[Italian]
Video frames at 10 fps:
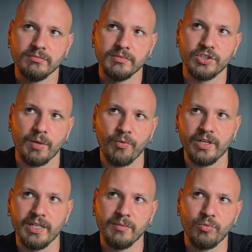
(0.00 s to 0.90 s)
diciamo che
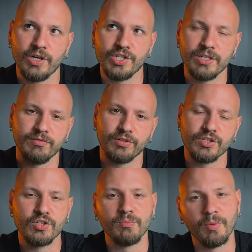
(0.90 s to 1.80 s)
nelle boulangerie forse
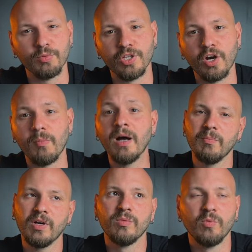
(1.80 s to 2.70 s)
c'è un po' più di roba,
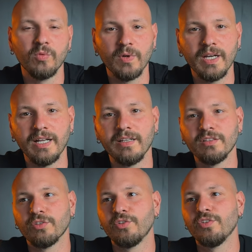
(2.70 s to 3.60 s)
ma comunque al
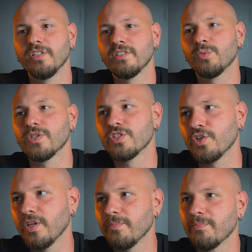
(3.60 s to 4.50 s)
netto di ogni
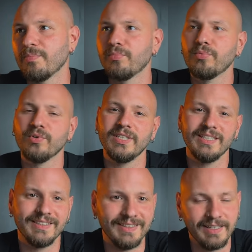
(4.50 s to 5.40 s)
situazione
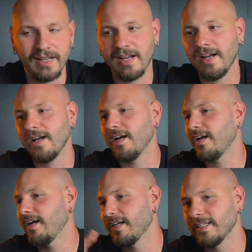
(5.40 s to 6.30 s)

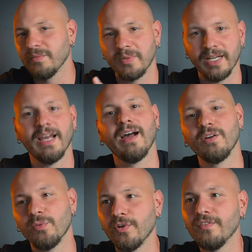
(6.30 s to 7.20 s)
politica, anche perché
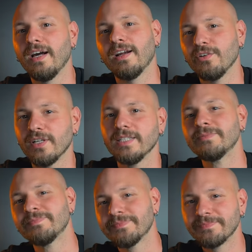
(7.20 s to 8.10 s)
hanno un governo che
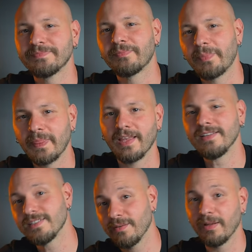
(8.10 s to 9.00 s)

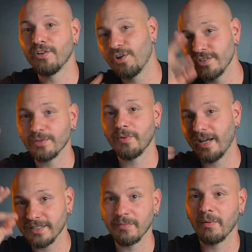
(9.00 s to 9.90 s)
insieme al nostro,
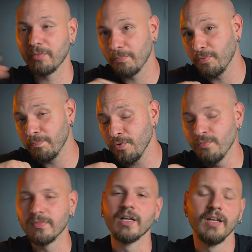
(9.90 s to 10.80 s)
guarda, proprio pum
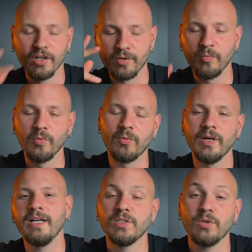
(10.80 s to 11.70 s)
pum.
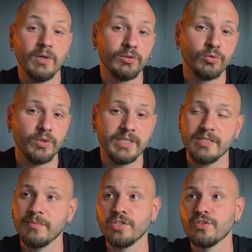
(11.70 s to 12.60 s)
Comunque, in quanto turista
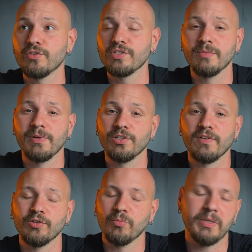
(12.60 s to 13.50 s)
mi ci sono sempre
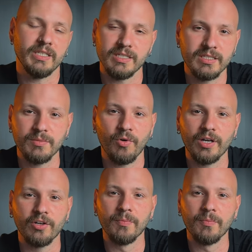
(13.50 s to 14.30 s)
trovato benissimo, ecco.